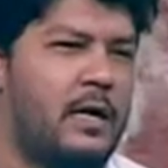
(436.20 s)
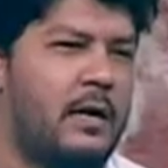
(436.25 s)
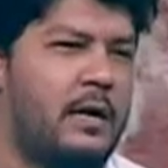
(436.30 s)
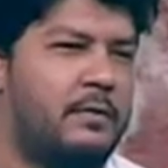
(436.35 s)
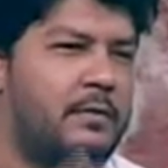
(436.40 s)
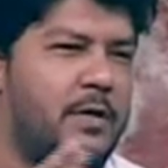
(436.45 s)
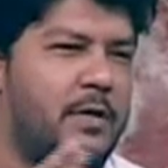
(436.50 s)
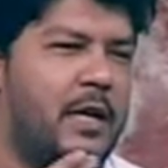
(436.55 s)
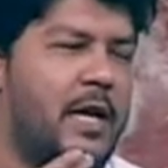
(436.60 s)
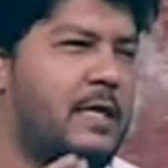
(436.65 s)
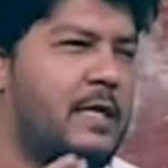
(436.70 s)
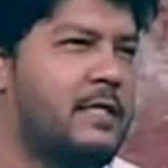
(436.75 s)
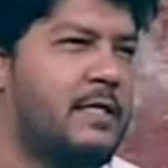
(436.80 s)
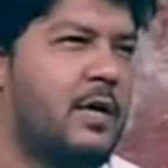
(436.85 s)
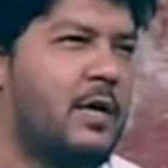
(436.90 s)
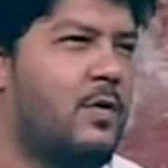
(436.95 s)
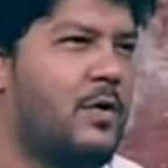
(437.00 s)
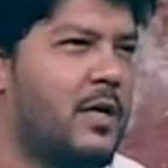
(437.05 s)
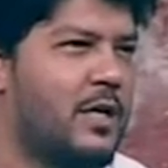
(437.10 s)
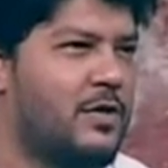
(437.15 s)
দ্য লাস্ট
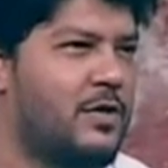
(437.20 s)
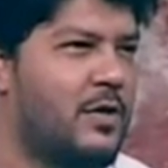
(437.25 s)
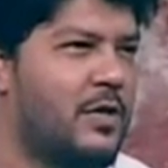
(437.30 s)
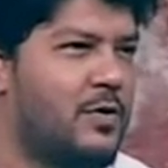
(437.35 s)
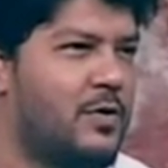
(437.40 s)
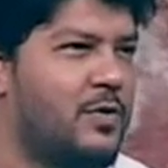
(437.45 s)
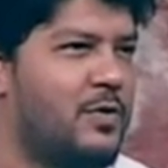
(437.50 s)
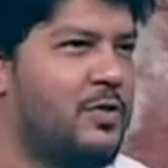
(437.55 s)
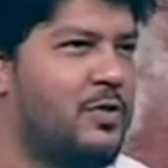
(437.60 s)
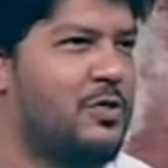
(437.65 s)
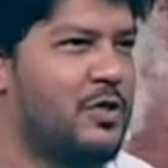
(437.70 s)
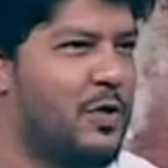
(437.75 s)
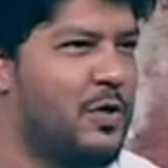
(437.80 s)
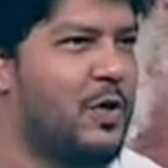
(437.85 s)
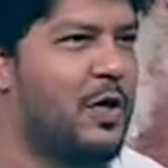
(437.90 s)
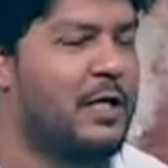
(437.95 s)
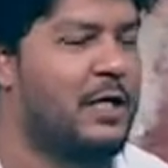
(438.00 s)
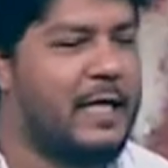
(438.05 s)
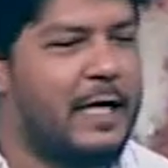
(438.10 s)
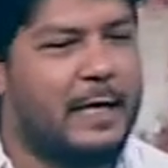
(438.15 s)
আওয়ারে আসলে কোনো কিছুই
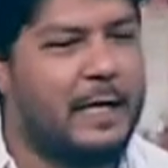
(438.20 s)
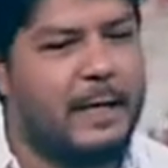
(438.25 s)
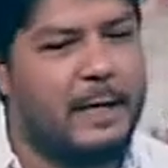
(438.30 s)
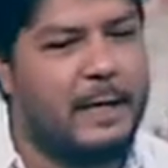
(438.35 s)
করার থাকে না